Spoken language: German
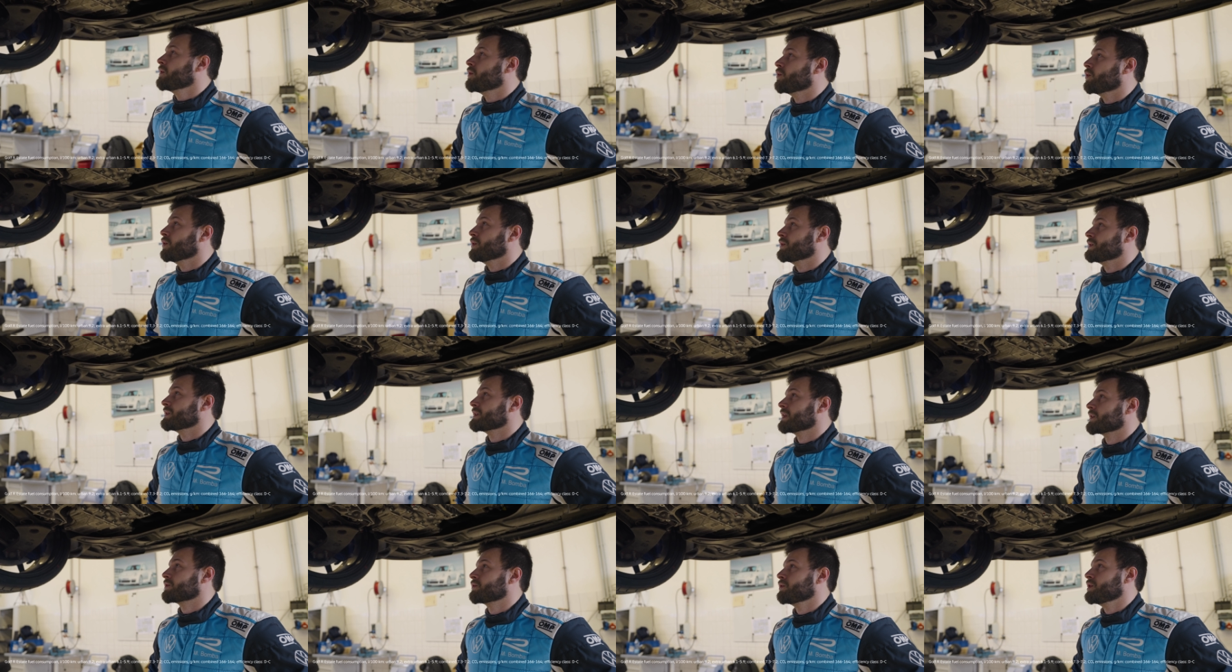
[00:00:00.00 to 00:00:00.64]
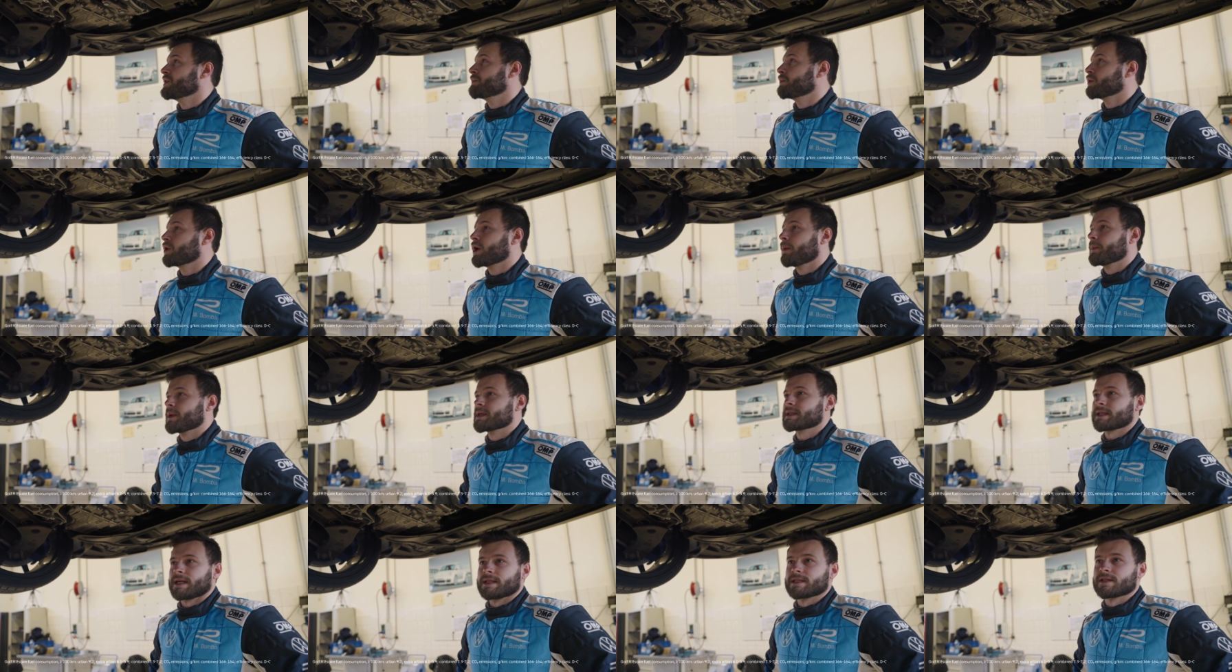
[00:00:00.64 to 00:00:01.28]
Und natürlich
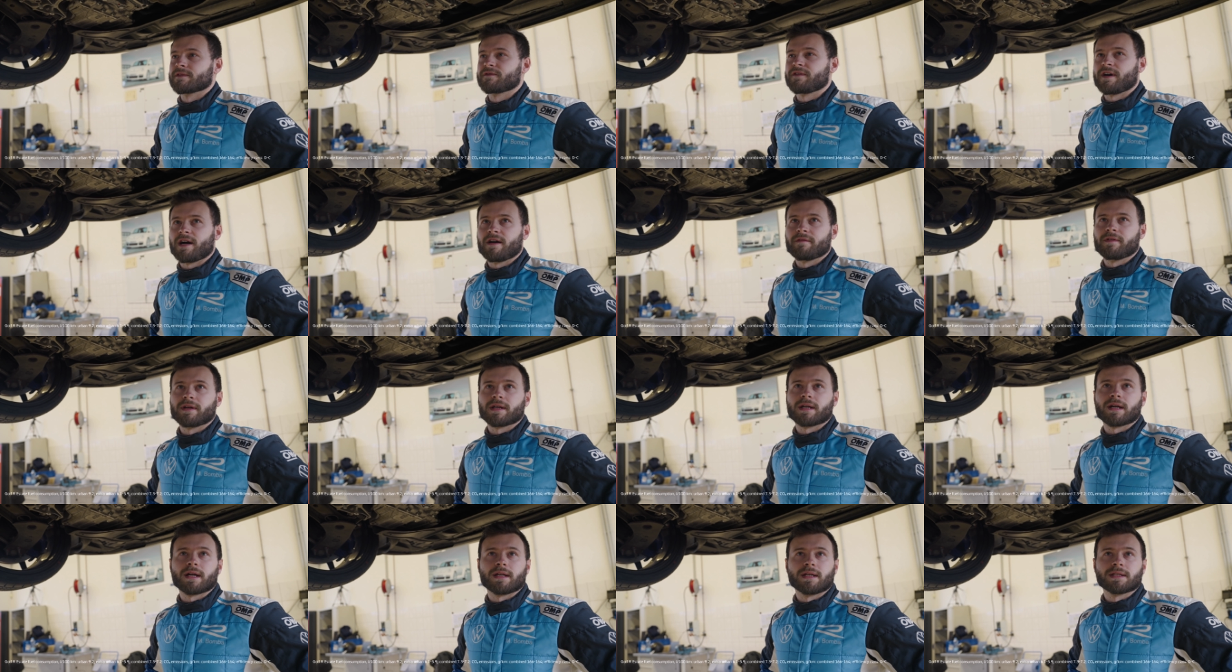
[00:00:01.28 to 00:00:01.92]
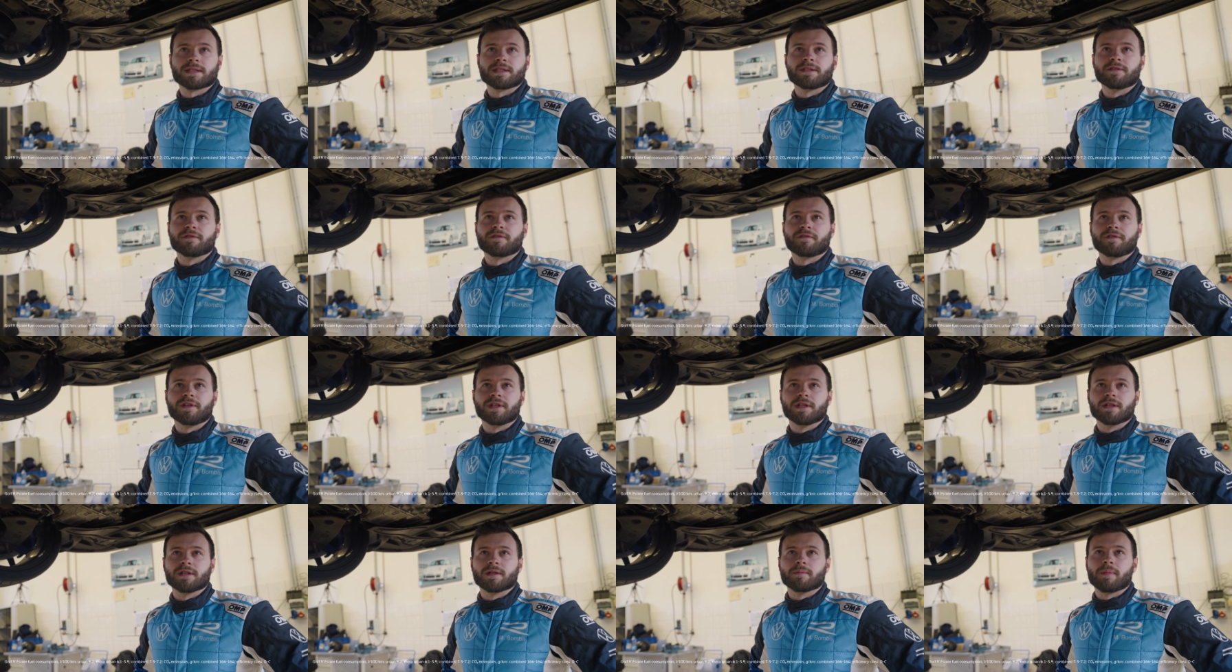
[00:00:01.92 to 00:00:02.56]
bekommt das ganze Fahrwerk relativ
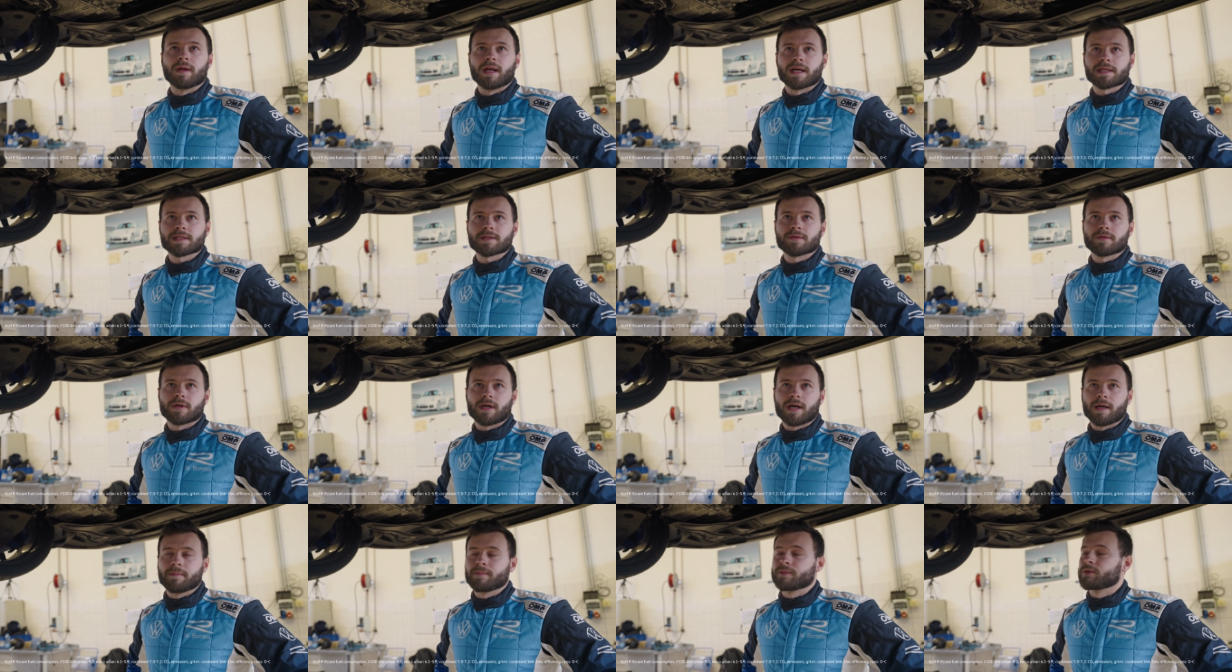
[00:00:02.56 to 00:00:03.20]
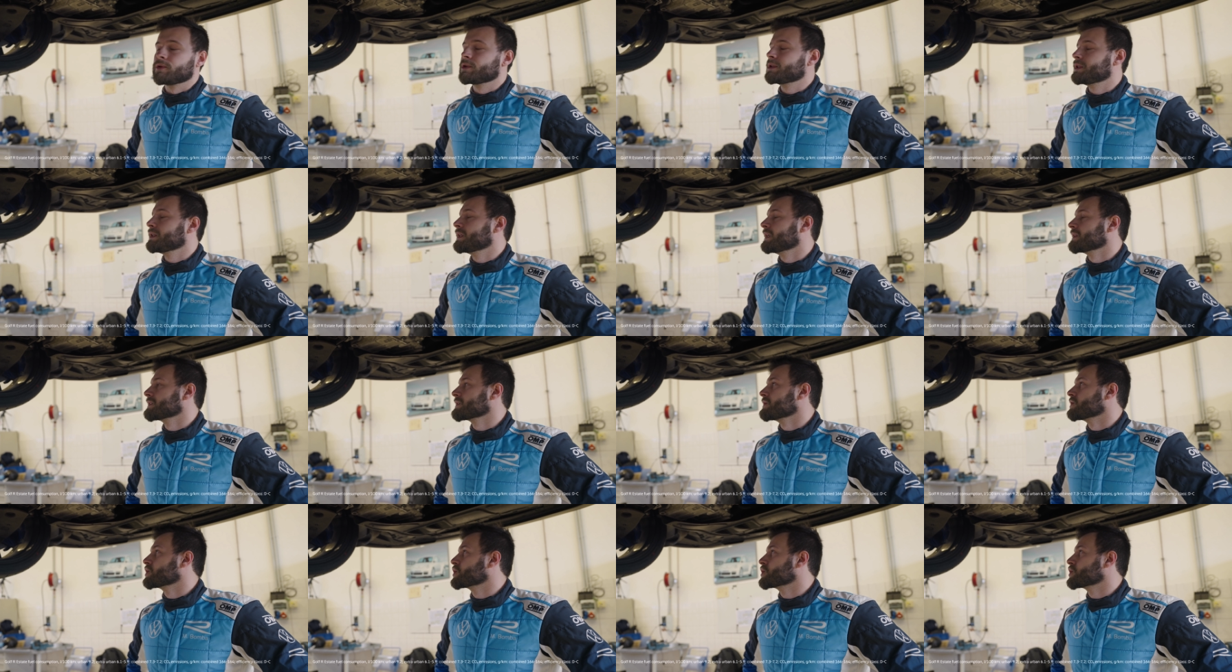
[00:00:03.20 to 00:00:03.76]
viel Belastung ab durch die ganzen